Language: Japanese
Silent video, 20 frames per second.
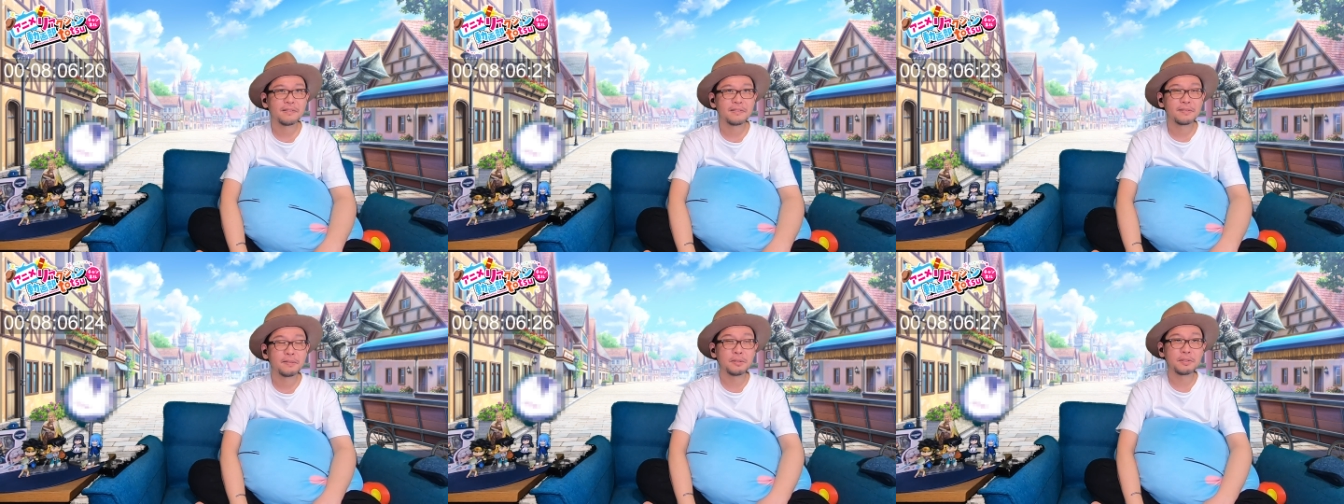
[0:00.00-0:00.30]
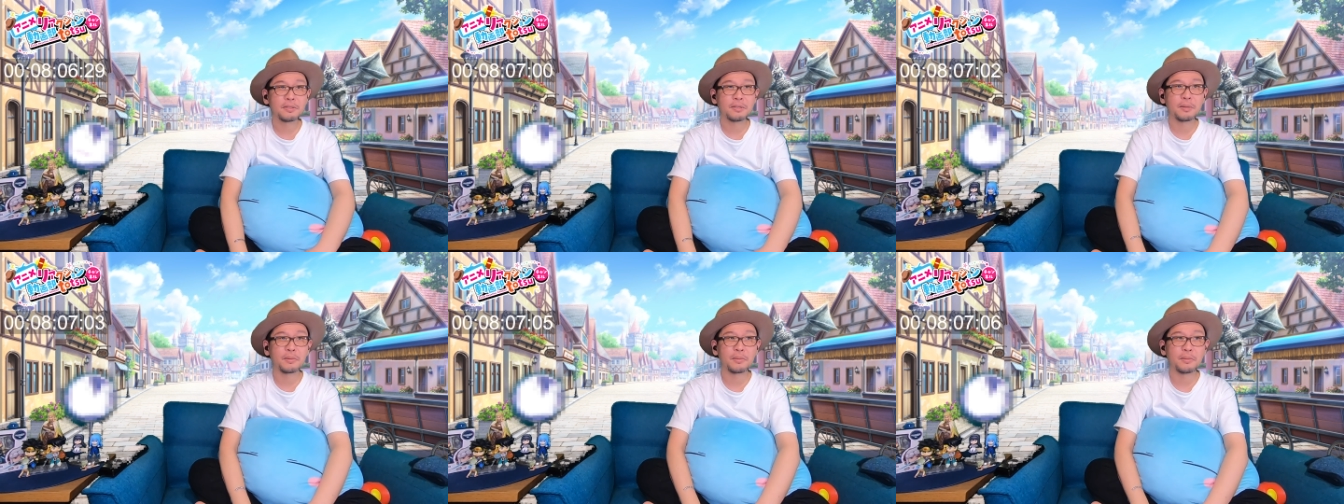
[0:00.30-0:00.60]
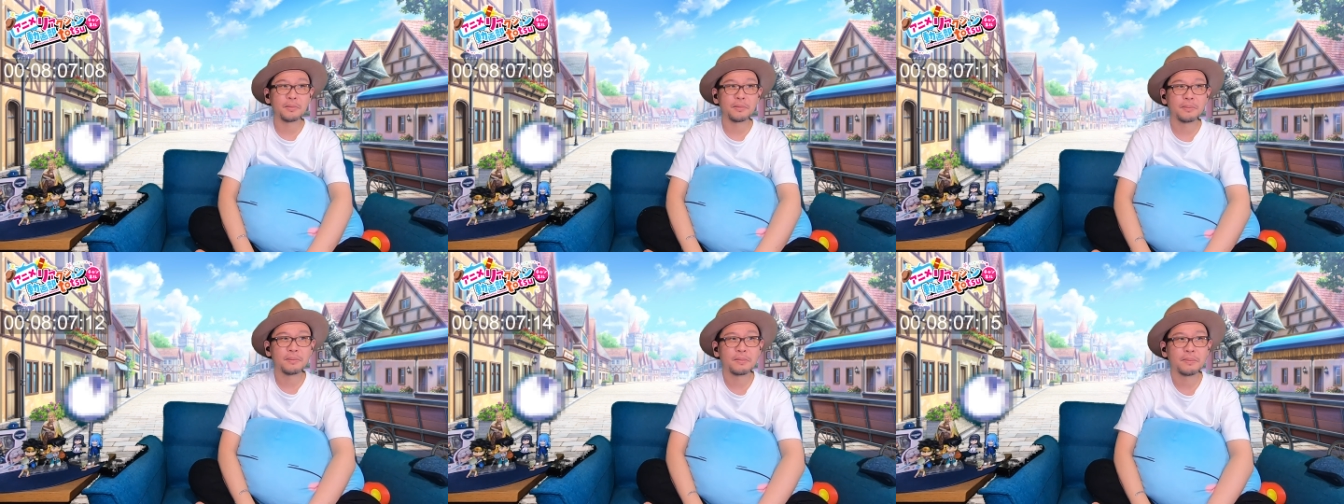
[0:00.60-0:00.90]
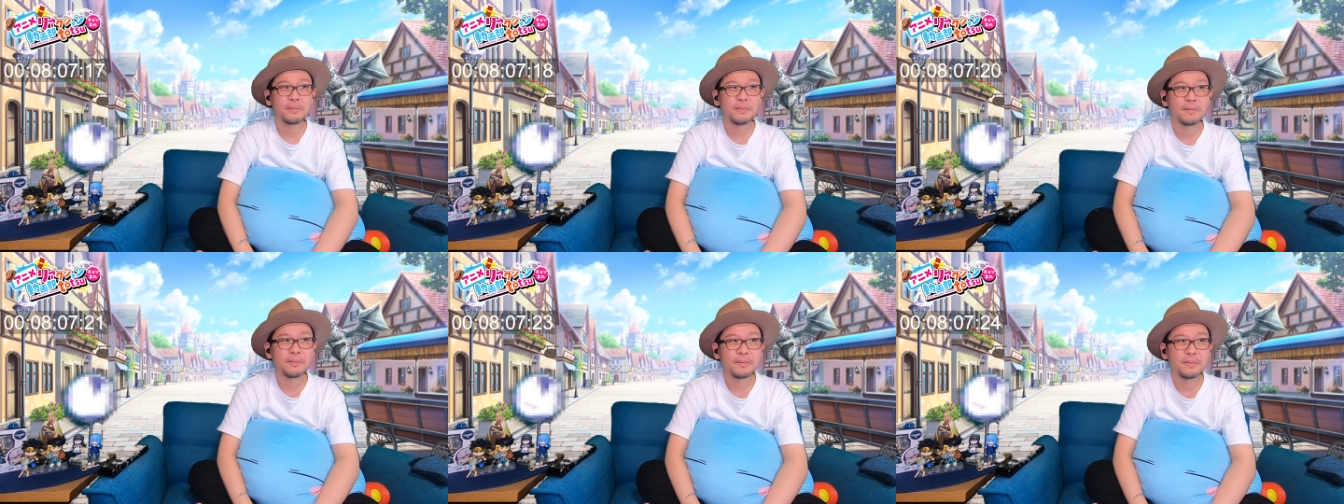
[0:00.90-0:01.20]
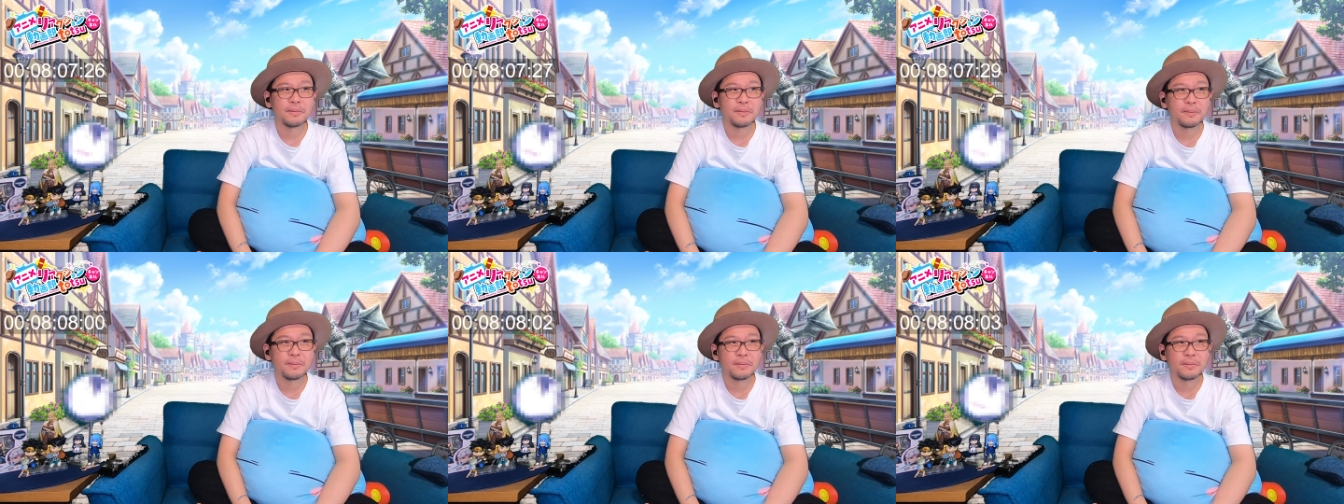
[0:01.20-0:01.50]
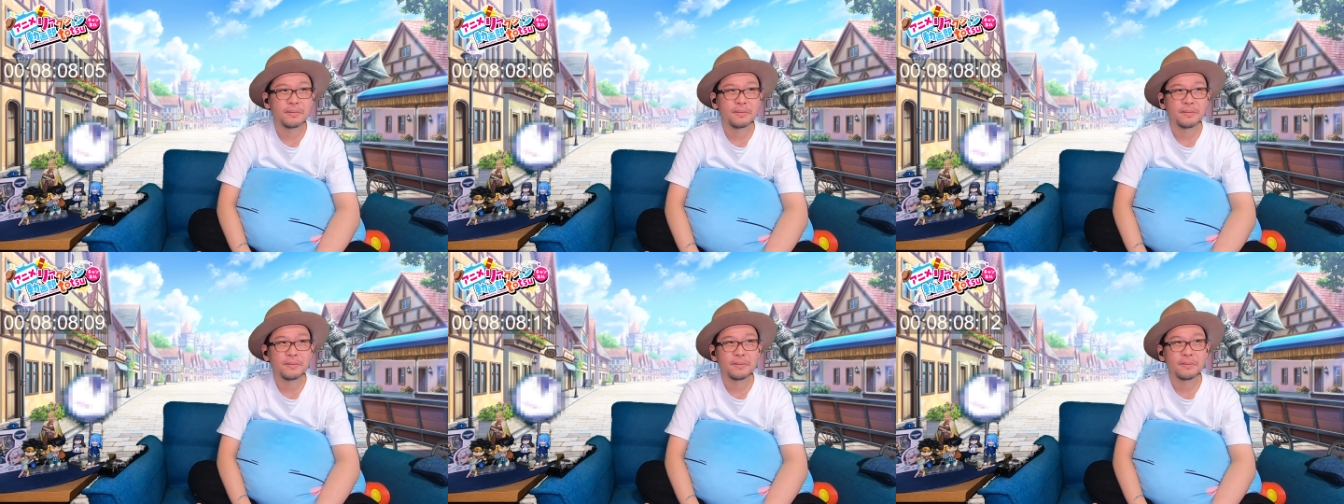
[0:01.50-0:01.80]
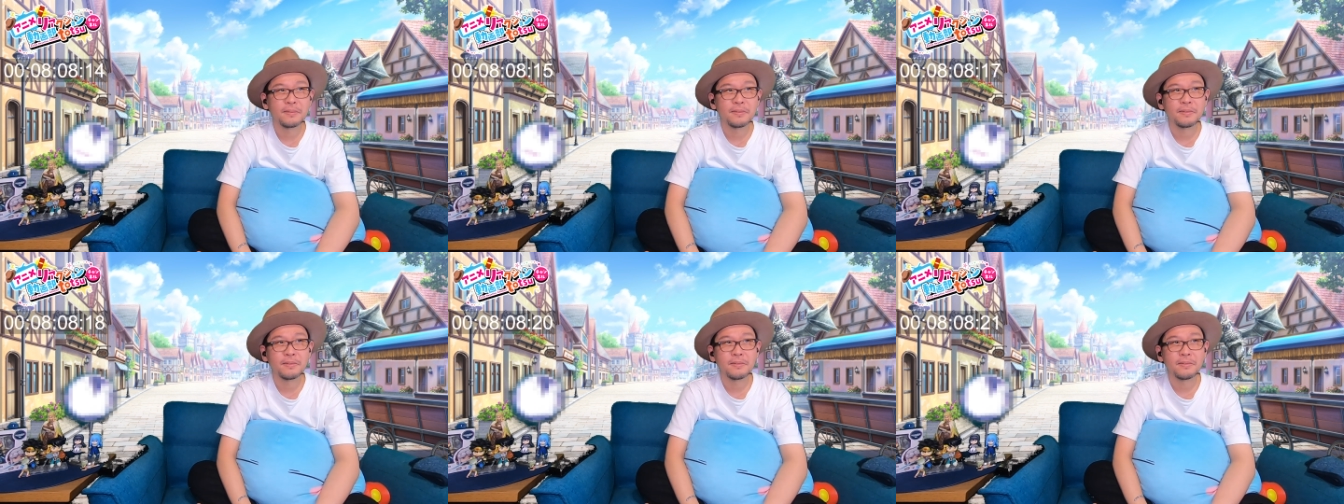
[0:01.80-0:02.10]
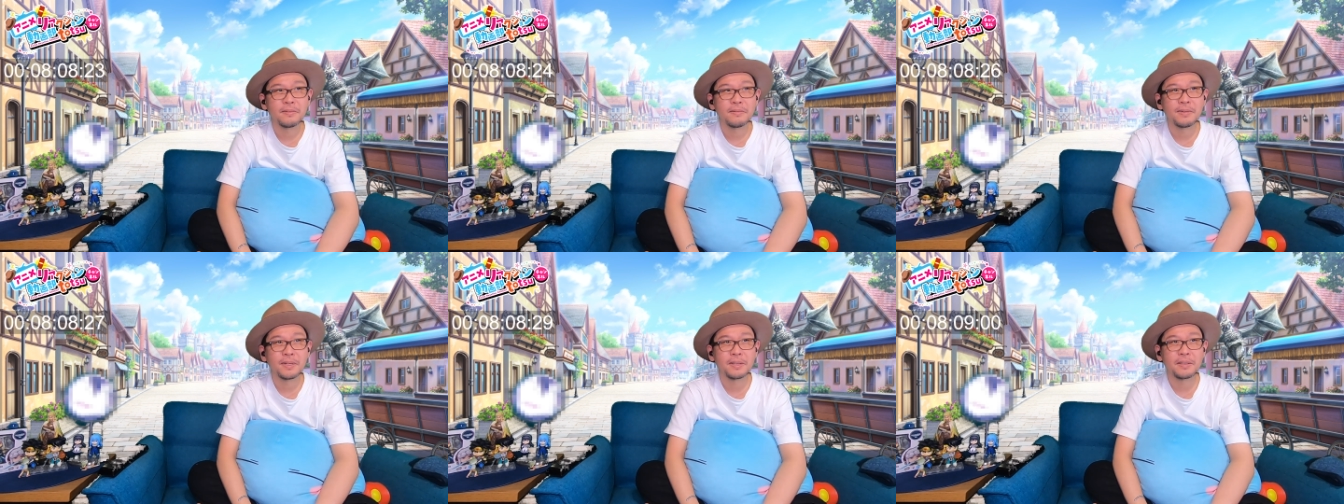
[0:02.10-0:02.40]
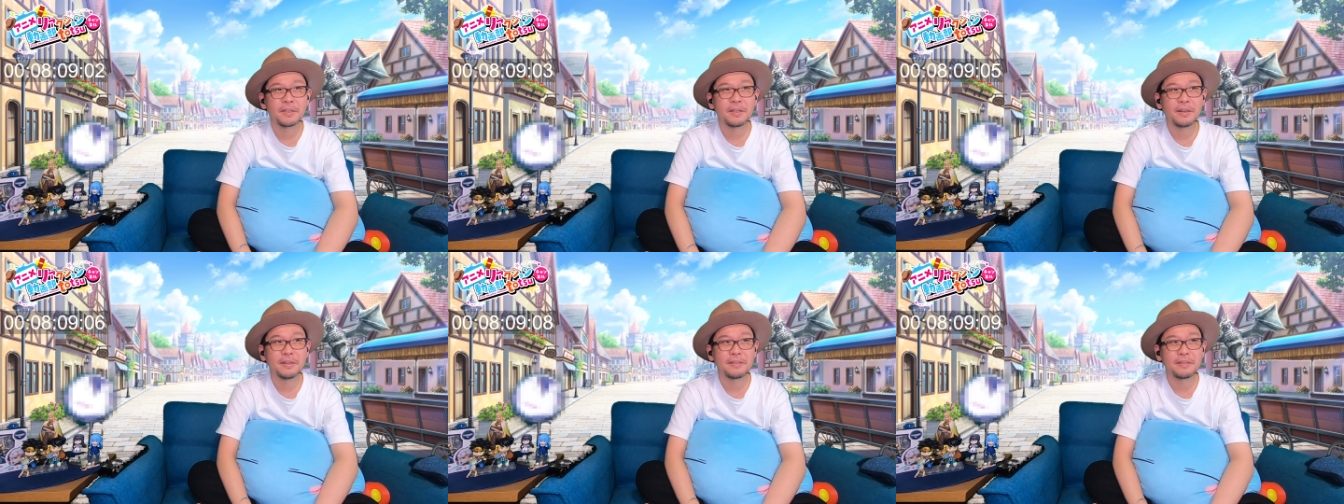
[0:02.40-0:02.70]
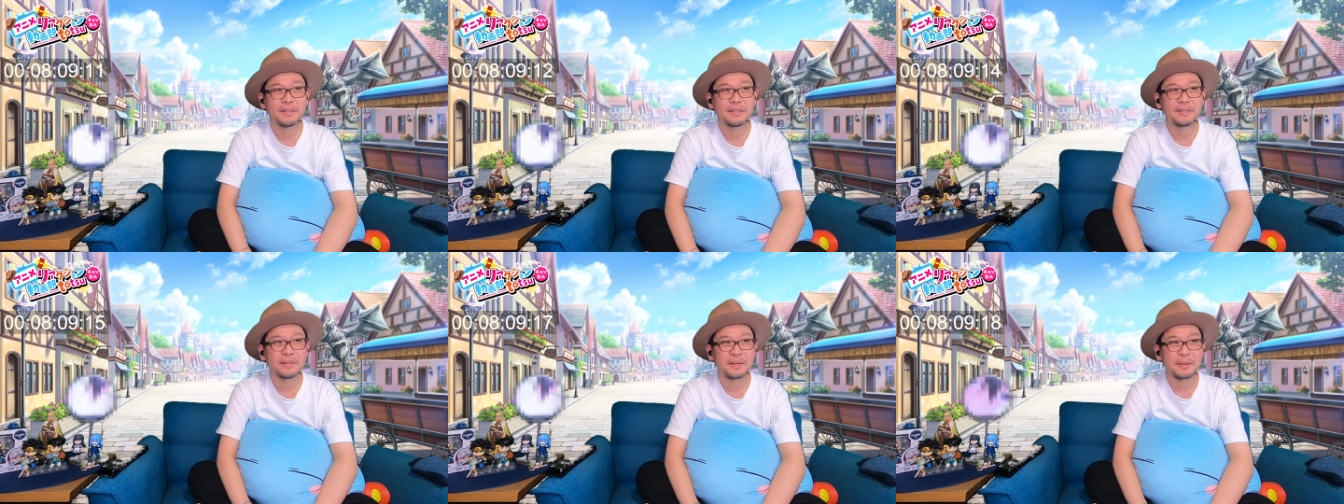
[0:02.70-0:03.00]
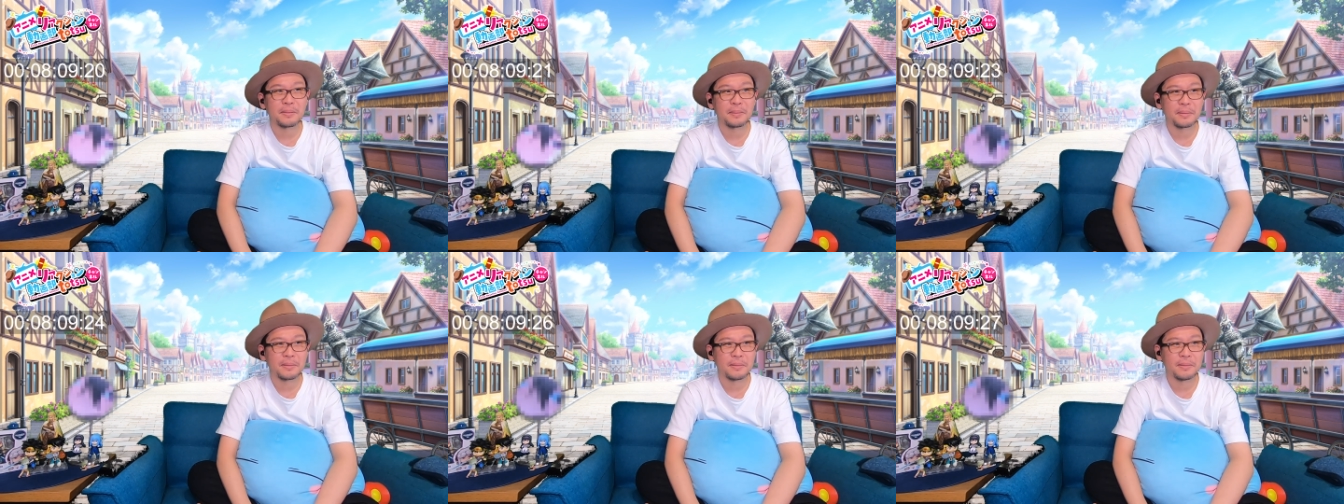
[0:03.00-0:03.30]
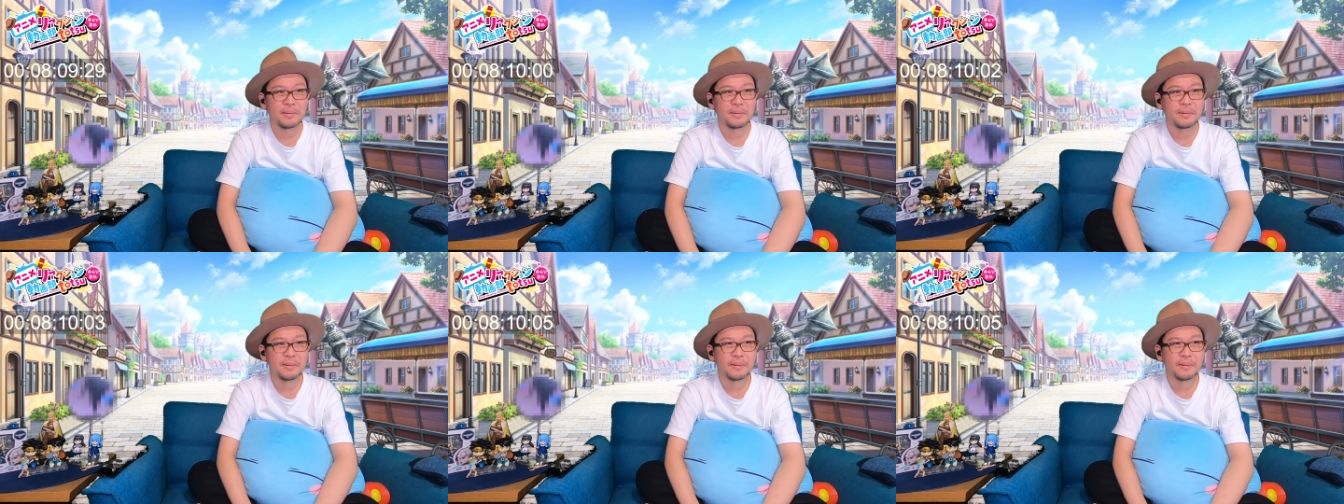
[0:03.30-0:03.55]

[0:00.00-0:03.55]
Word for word: どうしたのバッて入ってきたけど。